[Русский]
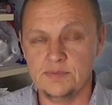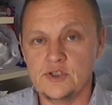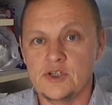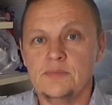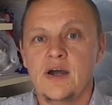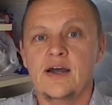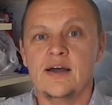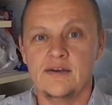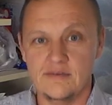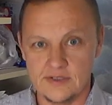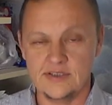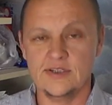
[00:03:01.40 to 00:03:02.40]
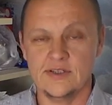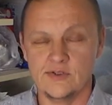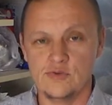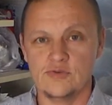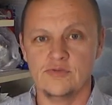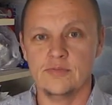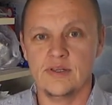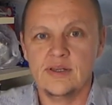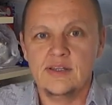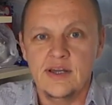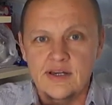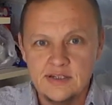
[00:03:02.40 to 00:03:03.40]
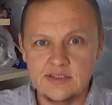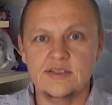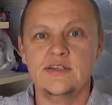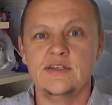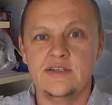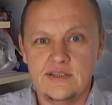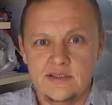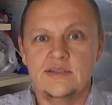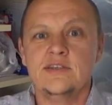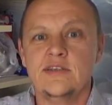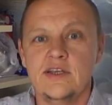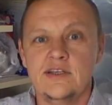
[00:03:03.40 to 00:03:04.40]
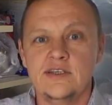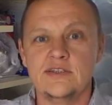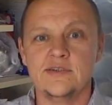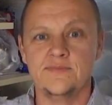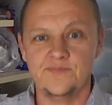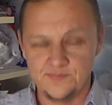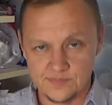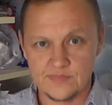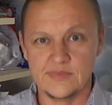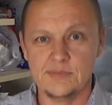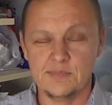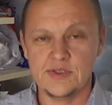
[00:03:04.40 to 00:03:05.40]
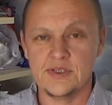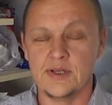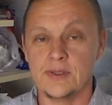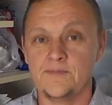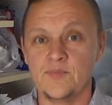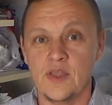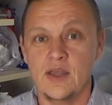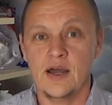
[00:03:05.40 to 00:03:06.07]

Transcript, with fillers: пишем, возникло чувство благодарности и искренность написал.